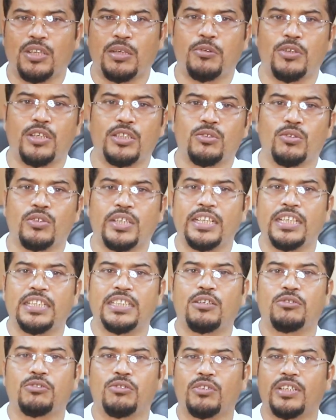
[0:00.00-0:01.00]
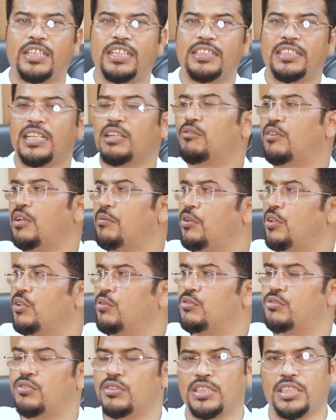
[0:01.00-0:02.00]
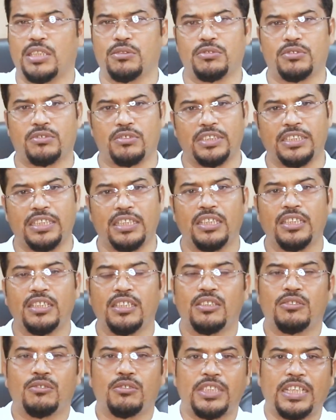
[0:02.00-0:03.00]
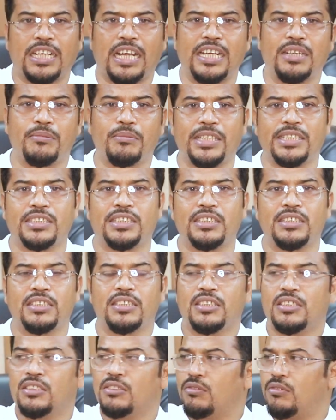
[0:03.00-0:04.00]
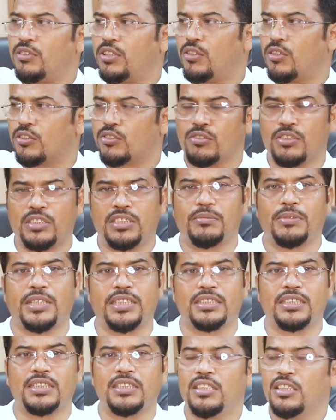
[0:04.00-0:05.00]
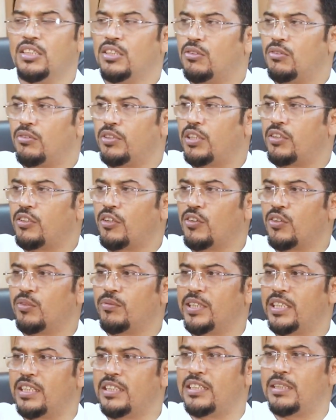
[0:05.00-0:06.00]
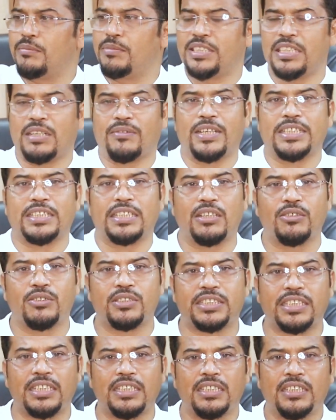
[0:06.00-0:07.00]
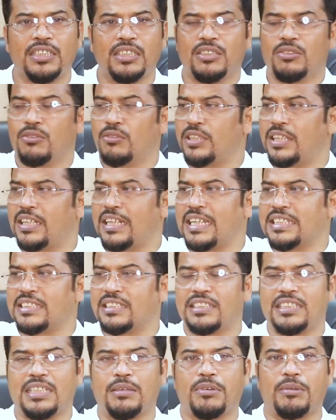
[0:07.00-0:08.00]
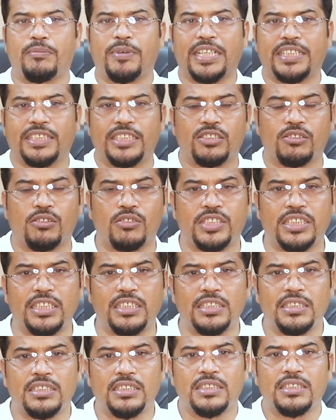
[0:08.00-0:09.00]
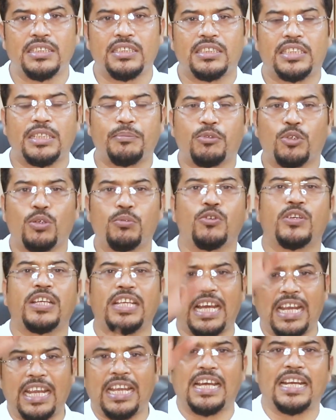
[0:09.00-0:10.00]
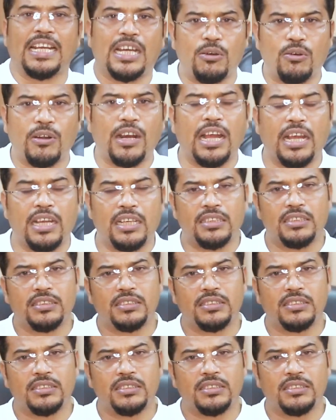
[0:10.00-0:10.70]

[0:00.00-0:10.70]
ওরা বলে দক্ষিণে যাও দক্ষিণে যায় ওরা বলে উত্তরে যাও উত্তরে যায় ওদের আইন মানছি ওদের অর্থনীতি মানছি ওদের দণ্ডবিধি দিয়ে বিচার ফাইসলা হচ্ছে ওদের রাজনীতি আমরা প্র্যাকটিস করছি তাই প্রভু কি আল্লাহ না ওরা